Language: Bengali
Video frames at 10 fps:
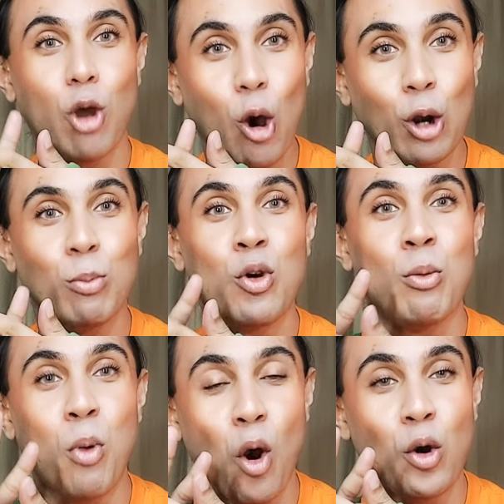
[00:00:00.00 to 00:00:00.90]
ধর্ম
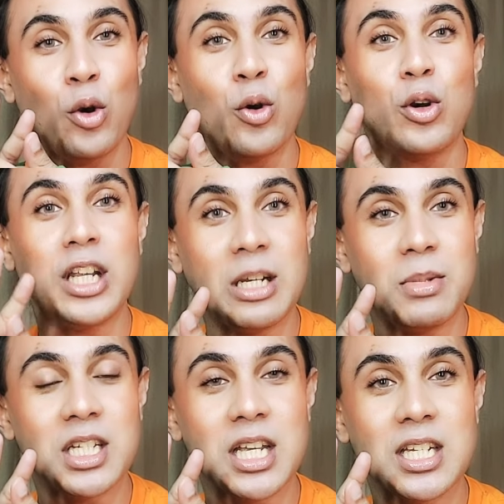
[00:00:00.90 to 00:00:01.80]
বর্ণ
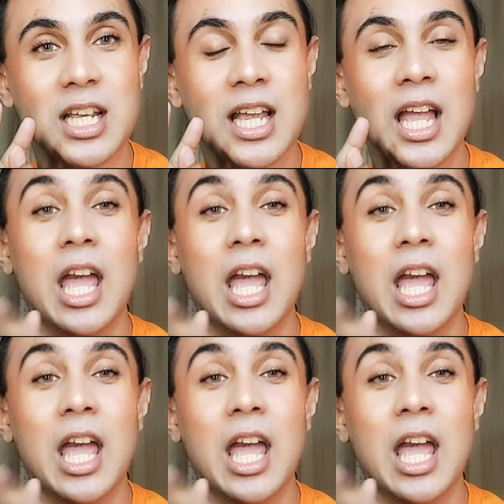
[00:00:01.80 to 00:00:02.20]
নির্বিশেষে